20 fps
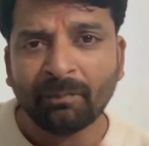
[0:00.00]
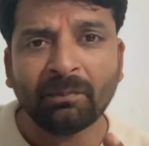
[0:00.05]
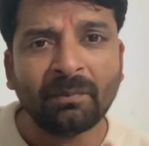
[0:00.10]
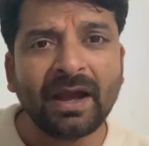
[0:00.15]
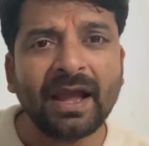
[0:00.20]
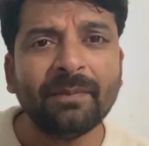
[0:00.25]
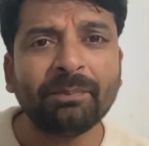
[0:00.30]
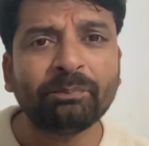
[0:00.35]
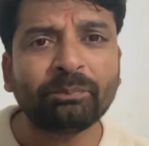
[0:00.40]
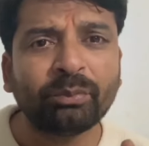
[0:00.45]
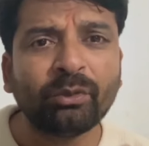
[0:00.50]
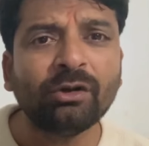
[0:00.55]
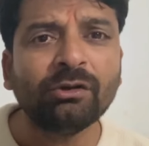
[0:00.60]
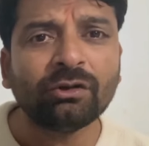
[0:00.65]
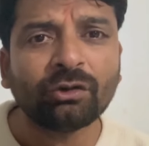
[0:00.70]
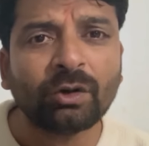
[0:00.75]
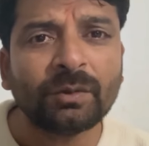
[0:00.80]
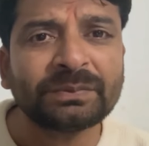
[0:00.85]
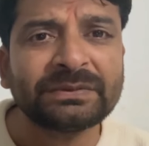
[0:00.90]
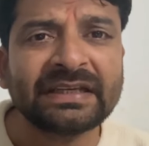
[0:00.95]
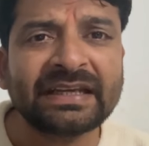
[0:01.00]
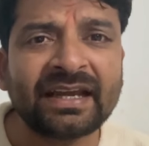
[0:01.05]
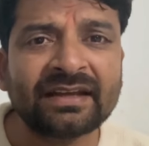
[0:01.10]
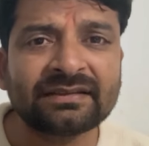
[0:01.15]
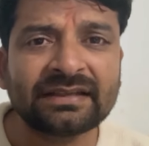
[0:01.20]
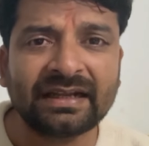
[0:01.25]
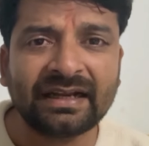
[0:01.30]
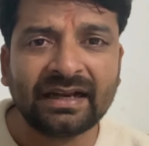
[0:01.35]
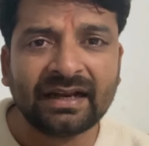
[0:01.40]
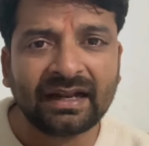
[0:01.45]
मैं पूर्ण रूप से
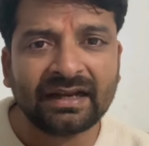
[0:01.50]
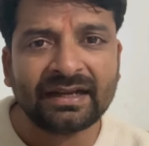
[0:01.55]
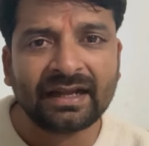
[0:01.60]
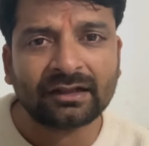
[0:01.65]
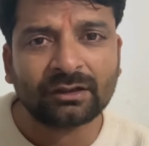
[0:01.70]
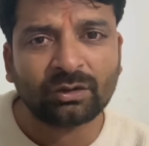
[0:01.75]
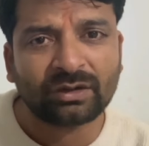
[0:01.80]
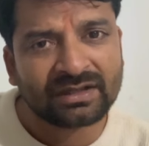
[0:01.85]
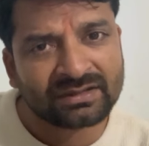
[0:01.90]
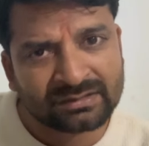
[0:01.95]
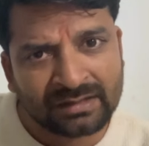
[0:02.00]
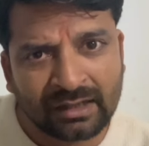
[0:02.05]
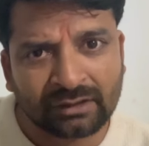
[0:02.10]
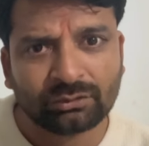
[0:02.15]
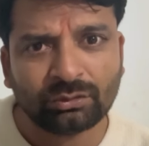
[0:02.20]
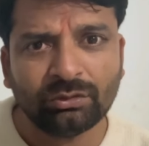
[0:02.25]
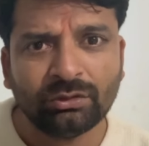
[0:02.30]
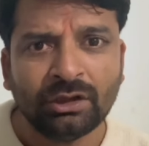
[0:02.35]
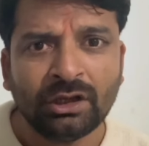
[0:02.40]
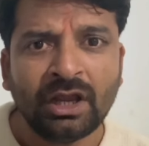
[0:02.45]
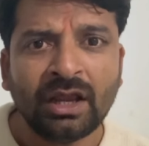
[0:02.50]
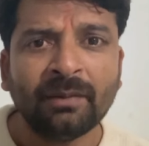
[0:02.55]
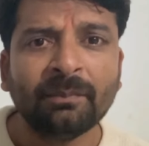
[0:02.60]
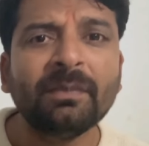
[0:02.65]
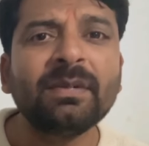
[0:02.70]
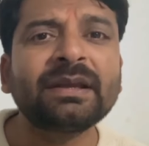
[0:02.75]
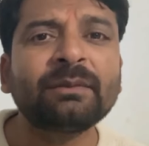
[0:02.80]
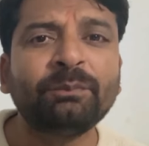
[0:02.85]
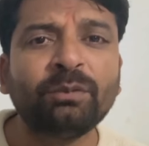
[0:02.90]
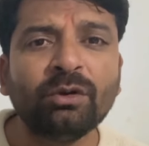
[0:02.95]
खेसारी लाल यादव के साथ हूं
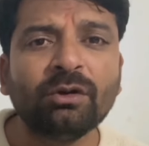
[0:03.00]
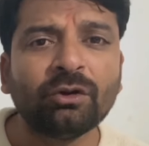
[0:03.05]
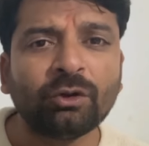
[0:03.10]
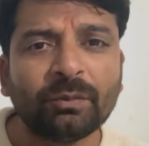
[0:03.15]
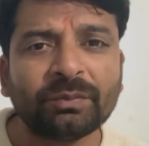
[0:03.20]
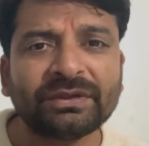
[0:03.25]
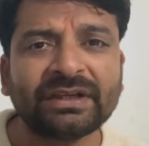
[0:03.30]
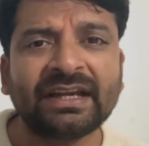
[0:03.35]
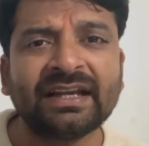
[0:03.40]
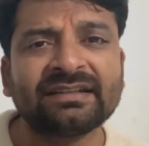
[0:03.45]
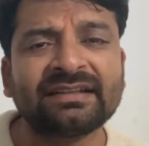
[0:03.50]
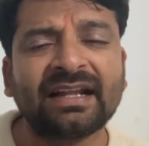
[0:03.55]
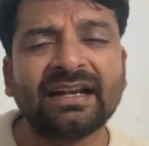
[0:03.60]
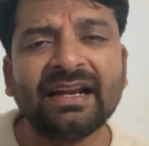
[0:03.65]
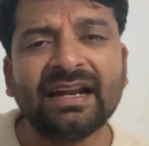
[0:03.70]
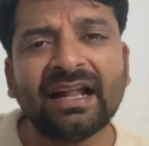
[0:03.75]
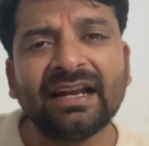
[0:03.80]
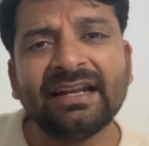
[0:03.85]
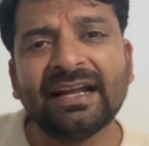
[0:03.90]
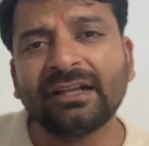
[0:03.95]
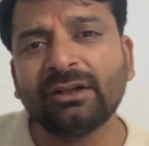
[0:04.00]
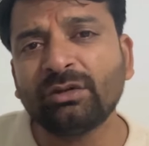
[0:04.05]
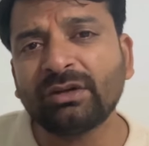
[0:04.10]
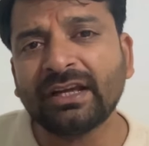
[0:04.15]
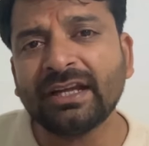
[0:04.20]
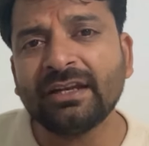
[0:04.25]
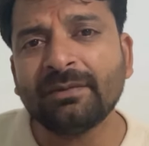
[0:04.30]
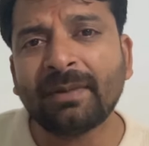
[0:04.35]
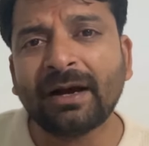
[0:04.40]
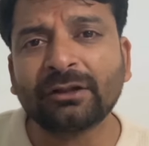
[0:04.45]
मैं पूर्ण रूप से खेसारी लाल यादव
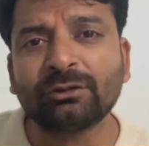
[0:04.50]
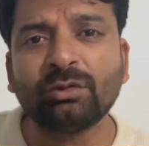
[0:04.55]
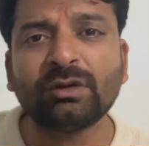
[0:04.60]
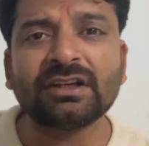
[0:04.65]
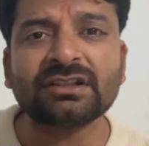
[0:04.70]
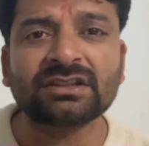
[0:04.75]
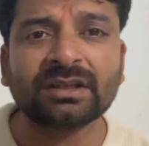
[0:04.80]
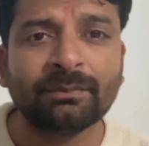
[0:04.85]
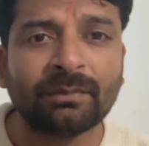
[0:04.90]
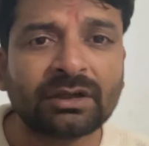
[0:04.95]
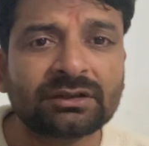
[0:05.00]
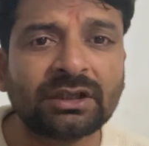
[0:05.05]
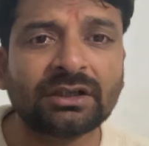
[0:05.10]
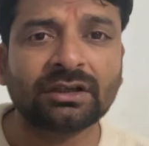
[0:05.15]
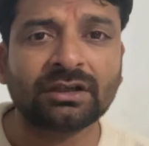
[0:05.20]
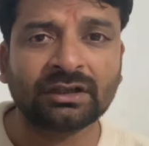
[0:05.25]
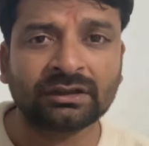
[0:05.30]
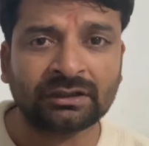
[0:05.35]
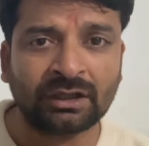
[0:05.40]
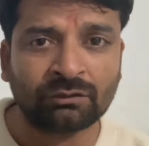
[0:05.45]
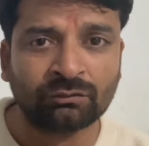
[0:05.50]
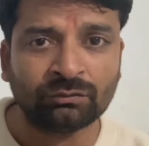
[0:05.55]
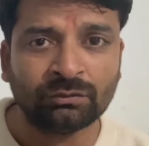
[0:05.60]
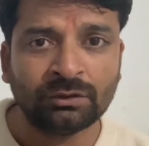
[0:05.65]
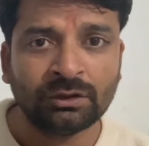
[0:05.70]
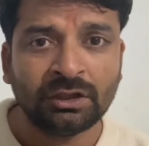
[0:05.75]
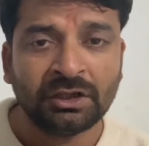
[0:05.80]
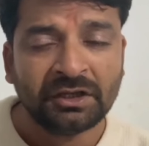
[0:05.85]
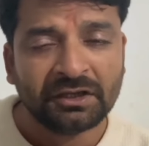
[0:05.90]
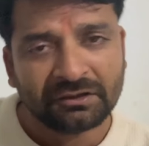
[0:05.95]
की इन बातों का समर्थन करता हूं
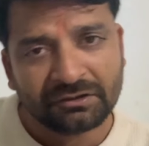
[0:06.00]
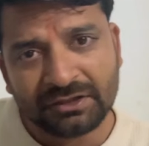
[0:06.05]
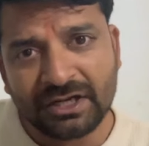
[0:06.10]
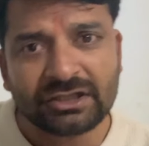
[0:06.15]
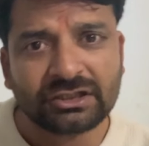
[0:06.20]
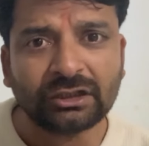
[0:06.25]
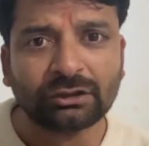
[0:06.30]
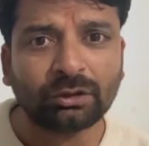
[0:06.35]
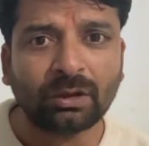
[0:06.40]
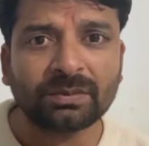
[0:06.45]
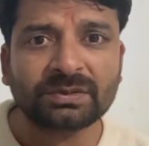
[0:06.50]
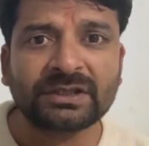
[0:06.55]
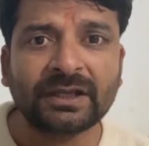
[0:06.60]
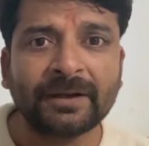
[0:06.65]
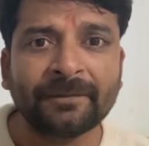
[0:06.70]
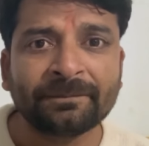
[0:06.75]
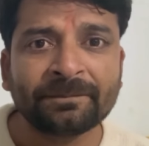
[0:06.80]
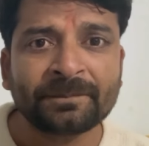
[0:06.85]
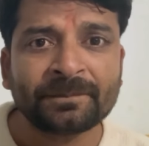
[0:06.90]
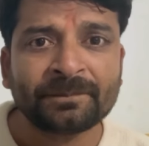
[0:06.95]
निश्चित रूप से